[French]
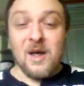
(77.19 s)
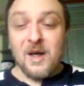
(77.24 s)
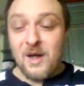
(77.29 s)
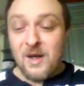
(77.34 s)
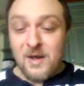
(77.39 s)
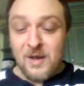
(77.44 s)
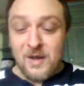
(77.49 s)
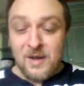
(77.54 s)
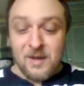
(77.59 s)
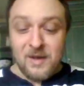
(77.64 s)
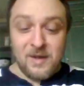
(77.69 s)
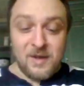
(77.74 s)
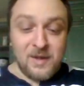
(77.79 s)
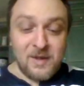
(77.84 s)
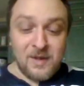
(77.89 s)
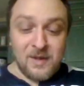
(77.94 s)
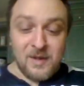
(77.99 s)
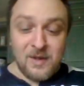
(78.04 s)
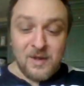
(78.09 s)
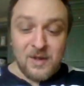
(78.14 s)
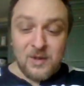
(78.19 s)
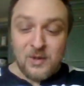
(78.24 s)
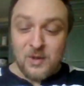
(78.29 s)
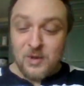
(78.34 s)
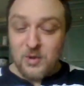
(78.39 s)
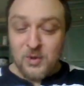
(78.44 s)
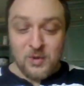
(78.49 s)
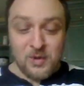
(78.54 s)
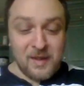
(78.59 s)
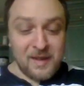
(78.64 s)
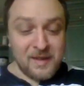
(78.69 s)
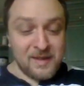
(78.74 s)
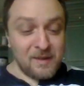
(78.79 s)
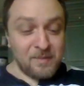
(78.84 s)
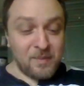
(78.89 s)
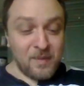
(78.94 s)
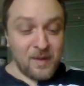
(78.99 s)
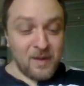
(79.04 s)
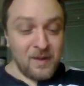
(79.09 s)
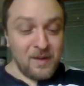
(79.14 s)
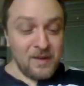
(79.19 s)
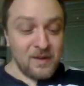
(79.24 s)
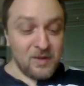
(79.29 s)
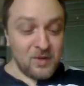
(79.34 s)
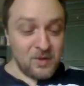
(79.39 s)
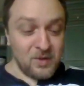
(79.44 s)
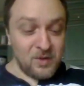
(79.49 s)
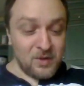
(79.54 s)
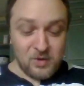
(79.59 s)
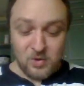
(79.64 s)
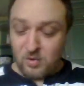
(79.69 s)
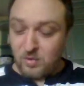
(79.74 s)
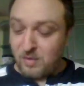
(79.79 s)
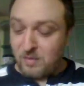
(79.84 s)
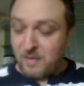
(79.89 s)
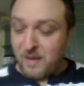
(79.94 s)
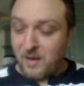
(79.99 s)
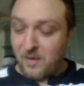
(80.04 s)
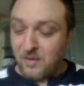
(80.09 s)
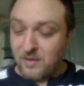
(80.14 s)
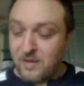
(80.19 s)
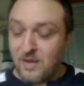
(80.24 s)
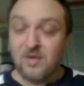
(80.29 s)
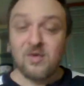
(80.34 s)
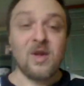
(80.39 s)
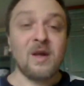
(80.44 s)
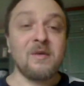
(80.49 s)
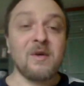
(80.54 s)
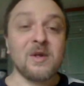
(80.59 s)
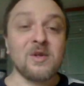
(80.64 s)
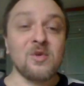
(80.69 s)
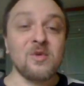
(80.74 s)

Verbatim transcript: euh, que je connaissais pas et je suis bien content de l'avoir